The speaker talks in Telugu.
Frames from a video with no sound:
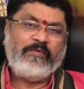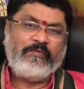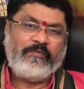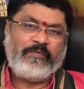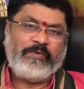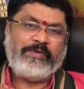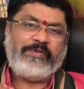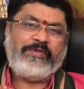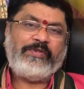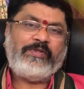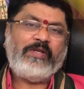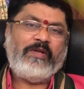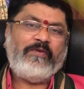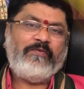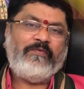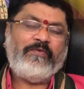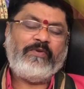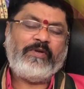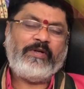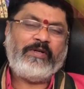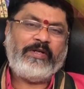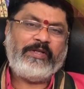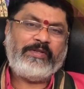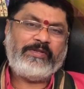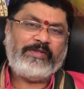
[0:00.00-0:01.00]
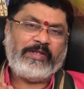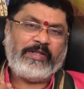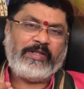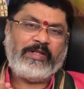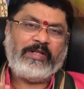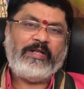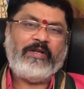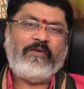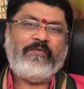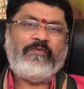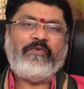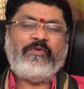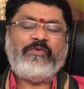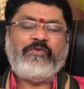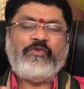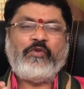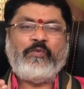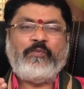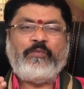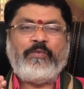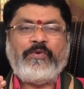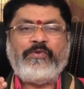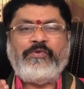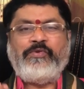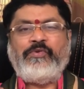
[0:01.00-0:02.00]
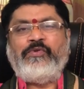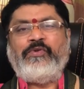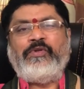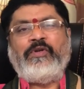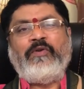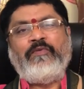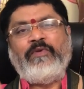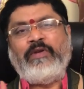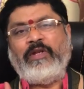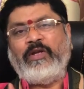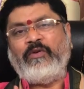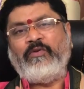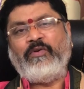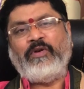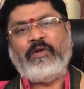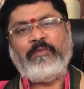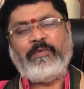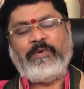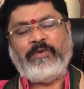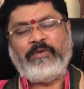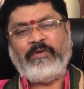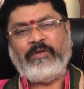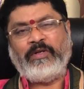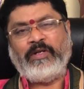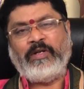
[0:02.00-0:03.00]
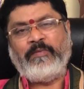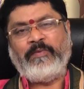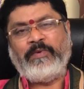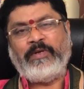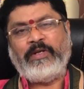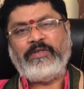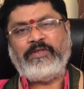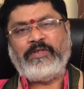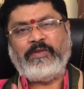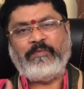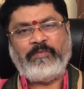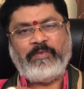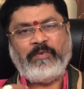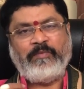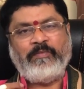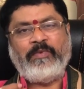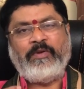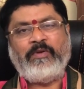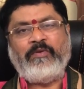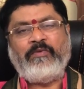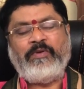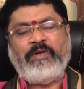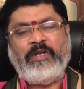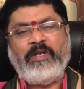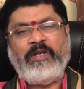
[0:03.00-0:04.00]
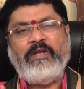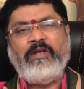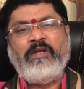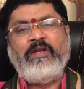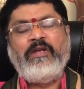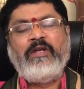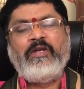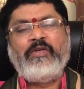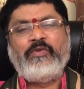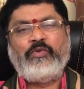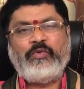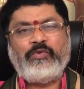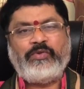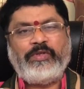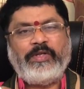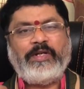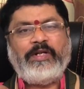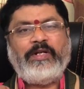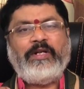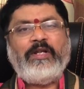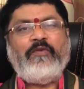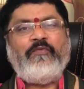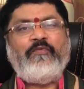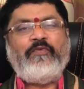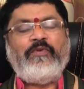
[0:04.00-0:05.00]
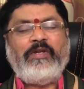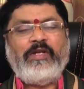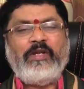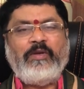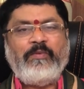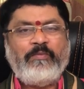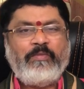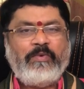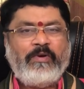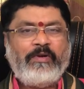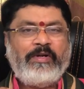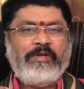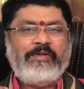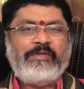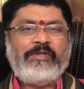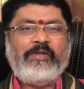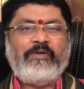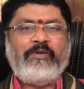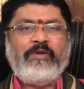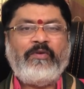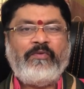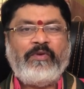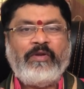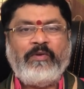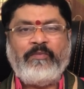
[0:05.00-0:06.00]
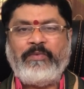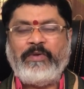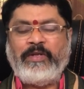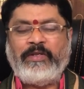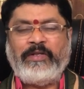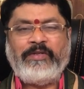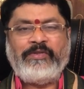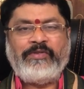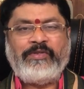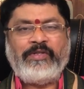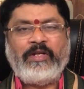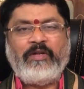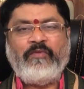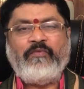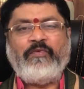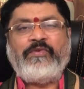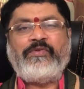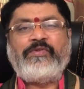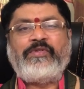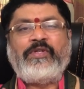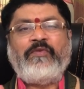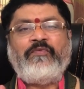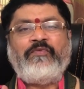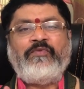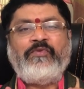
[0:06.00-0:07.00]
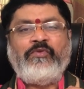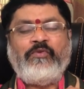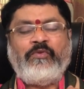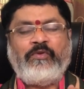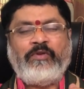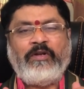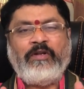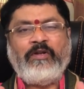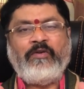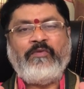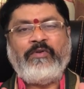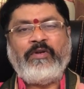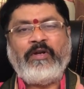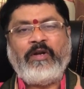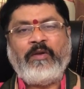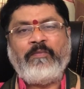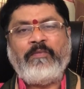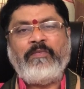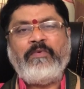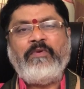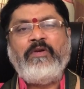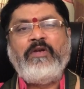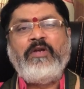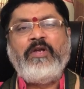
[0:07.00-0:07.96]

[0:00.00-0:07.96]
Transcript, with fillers: ఫస్ట్ హాఫ్ కంటే సెకండ్ హాఫ్ కొంచెం పాజిటివ్గా వెళ్ళి కనబడుతుంది కాబట్టి సెప్టెంబర్ నుండి సో సెకండ్ హాఫ్కి ఇంపార్టెన్స్ ఎక్కువ ఇవ్వడానికి చేయాలి ఫస్ట్ హాఫ్ న్యూట్రల్గా ఉండడం